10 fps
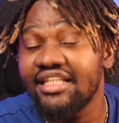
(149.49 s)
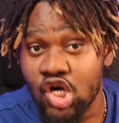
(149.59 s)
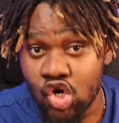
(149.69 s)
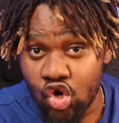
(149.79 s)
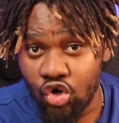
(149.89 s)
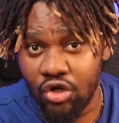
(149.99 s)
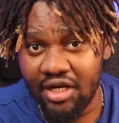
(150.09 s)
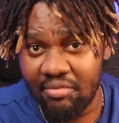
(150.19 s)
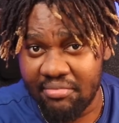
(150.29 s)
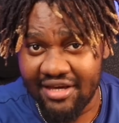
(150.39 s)
de
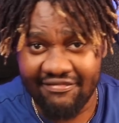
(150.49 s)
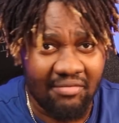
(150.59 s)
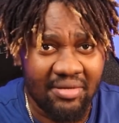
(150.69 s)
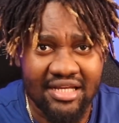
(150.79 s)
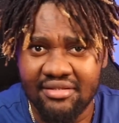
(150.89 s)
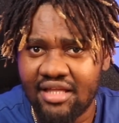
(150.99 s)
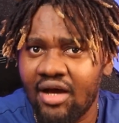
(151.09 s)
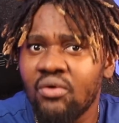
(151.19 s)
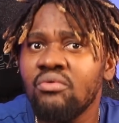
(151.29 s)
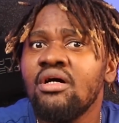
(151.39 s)
Angola, minha família.
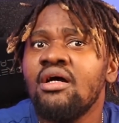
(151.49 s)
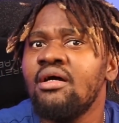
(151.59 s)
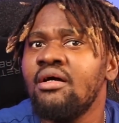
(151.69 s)
Então,